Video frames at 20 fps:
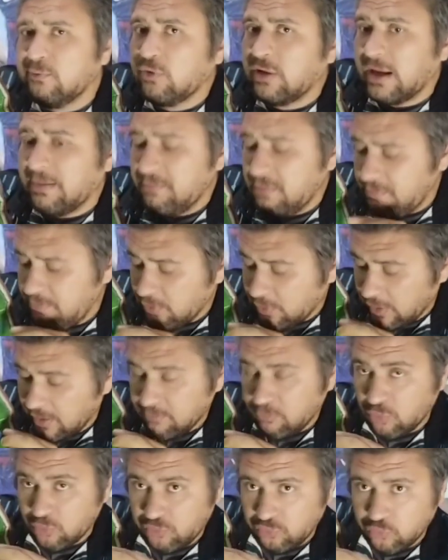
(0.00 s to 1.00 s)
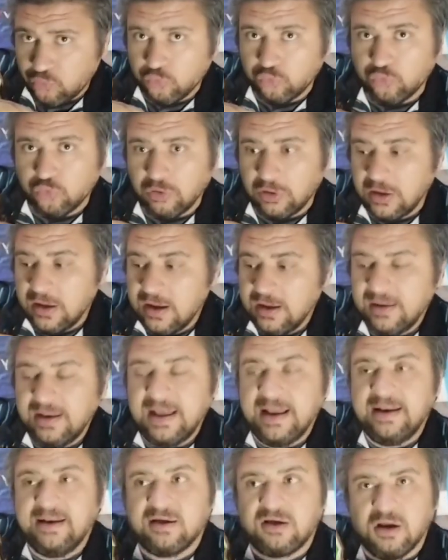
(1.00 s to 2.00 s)
انه يكمل بكالم هودسون اودوي
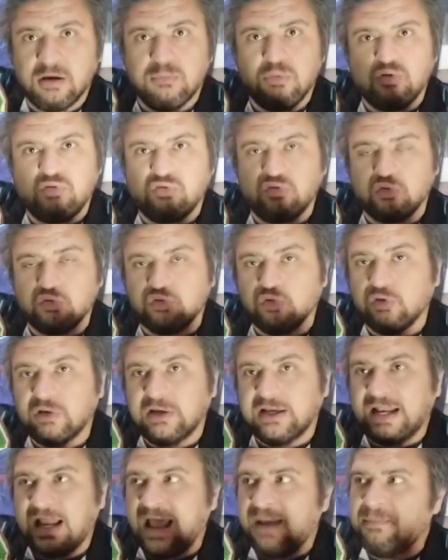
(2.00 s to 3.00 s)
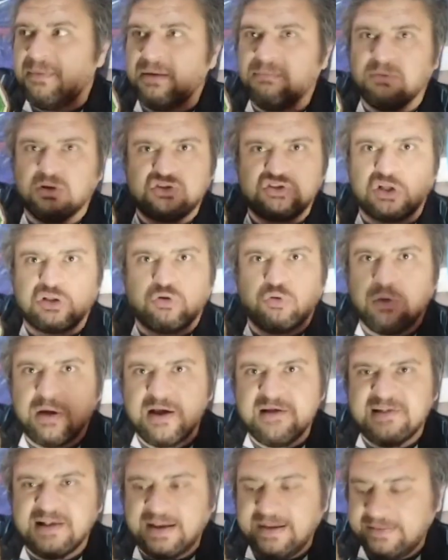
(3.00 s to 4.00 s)
لان كالم هودسون اودوي كان عامل ماتشات
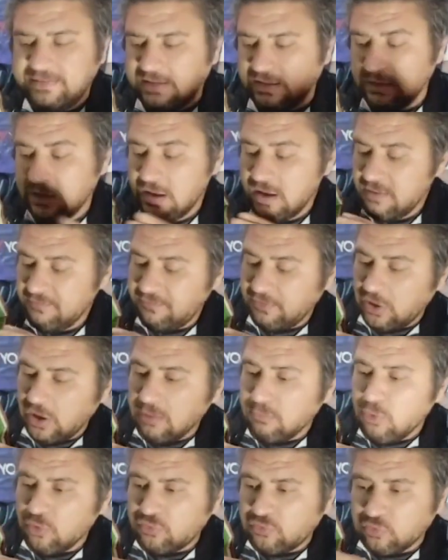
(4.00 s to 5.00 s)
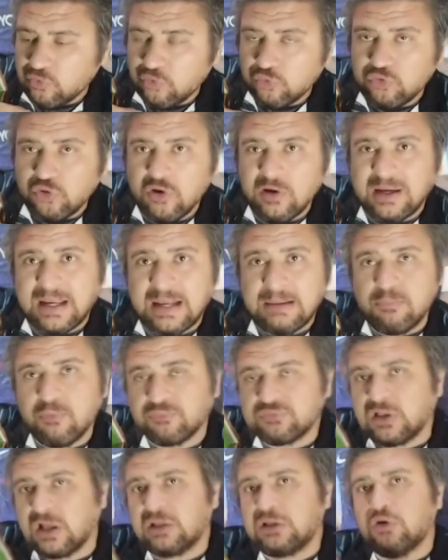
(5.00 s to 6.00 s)
كويسه جدا فكالم هودسون اودوي كان
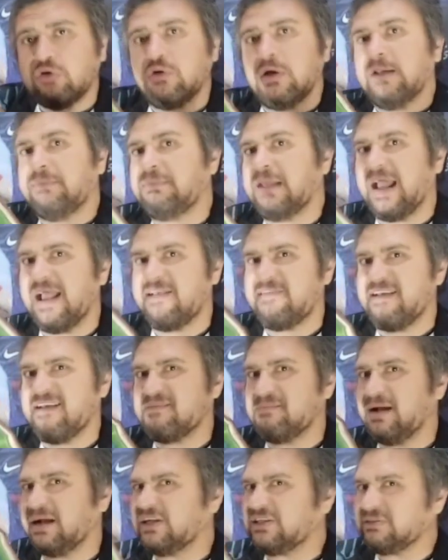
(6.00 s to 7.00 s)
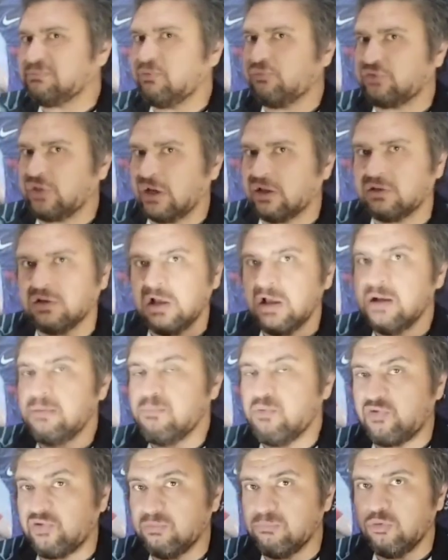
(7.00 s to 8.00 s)
مفترض ان هو يبدا اساسي ما كانش مفترض
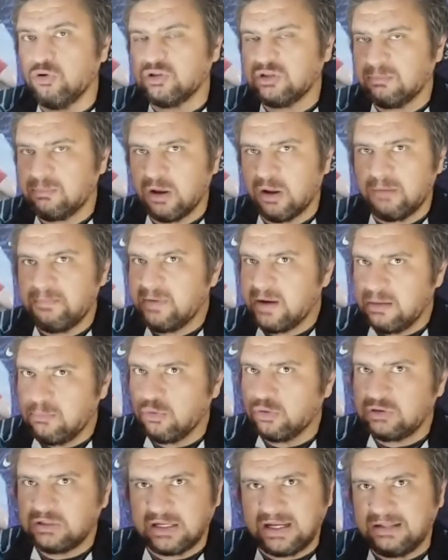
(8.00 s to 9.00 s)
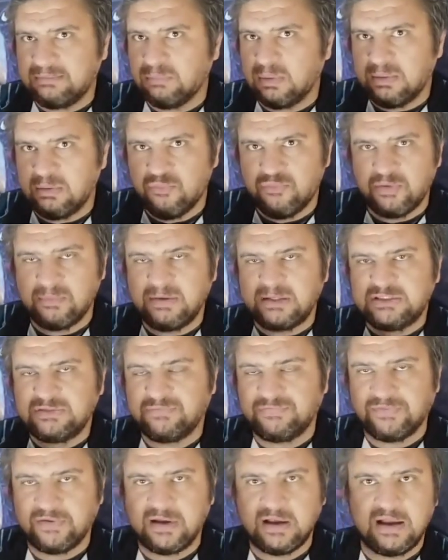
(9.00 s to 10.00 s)
موسم مونت برغم ان مونت خد منه ذا ماتش
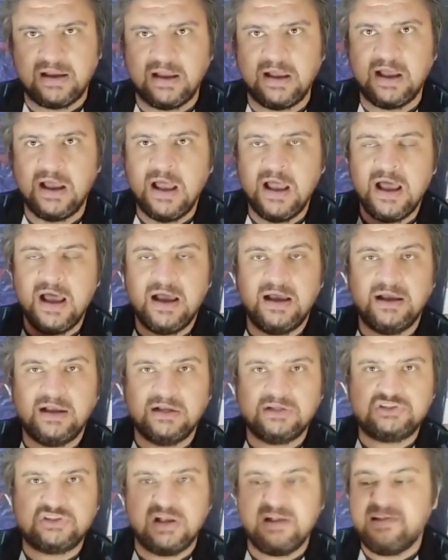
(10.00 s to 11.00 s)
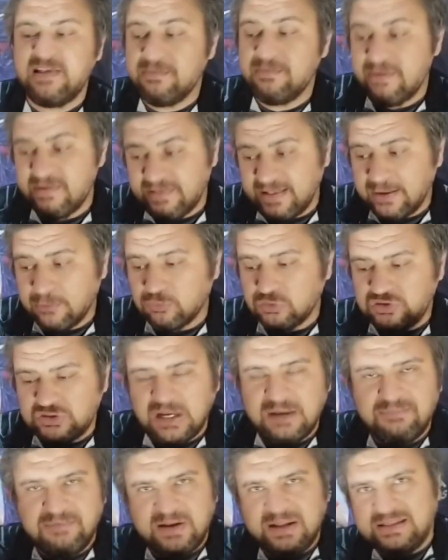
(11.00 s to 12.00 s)
في آه، تشيلسي بس انا كنت
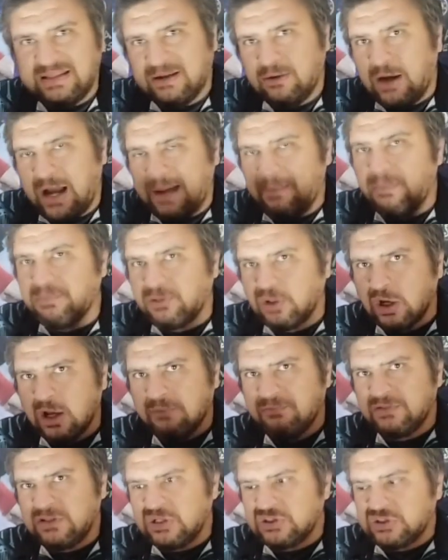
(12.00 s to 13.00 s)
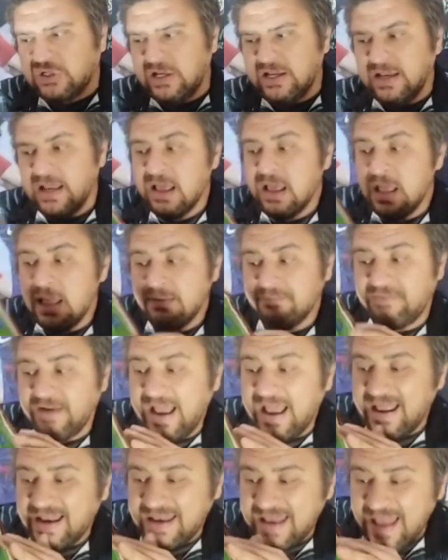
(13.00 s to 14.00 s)
شايف ان انت لو حابب تغير في التشكيل
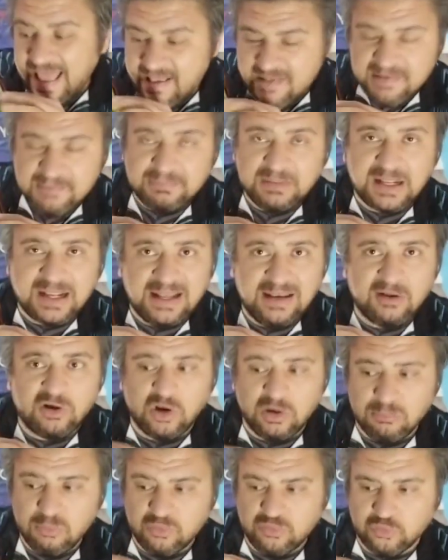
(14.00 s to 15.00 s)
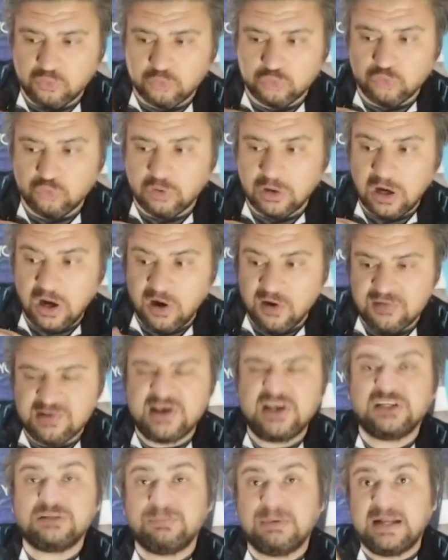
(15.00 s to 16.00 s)
فلازم تخلي كالم هودسون اودوي اه
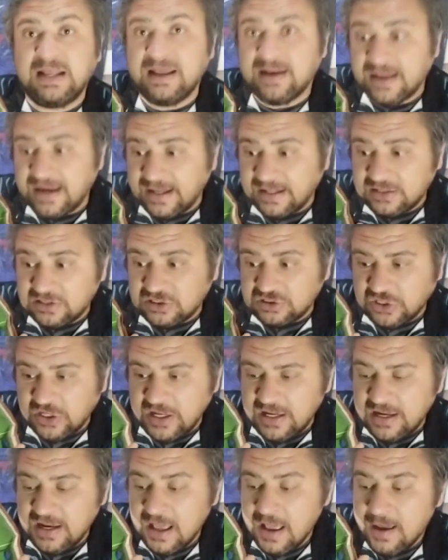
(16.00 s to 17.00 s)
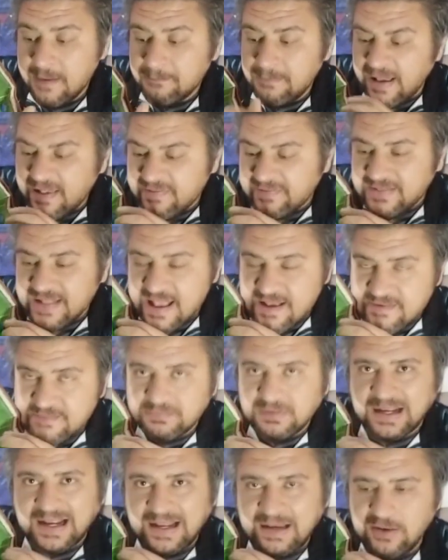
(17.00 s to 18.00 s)
زياش بدا يرجع للتشكيل بس
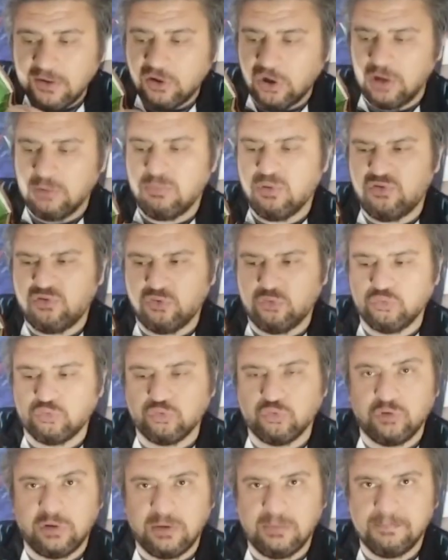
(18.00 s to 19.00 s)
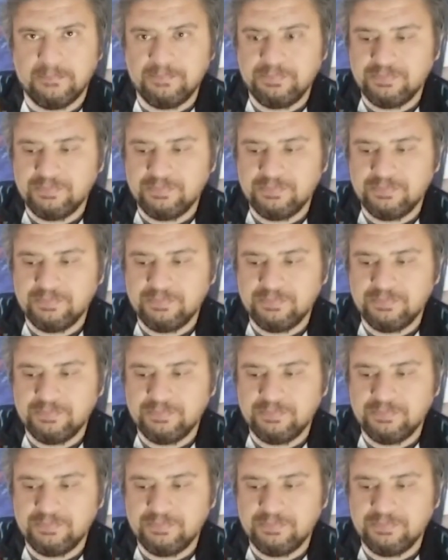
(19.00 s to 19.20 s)
لازم تخلي كالم هودسون اودوي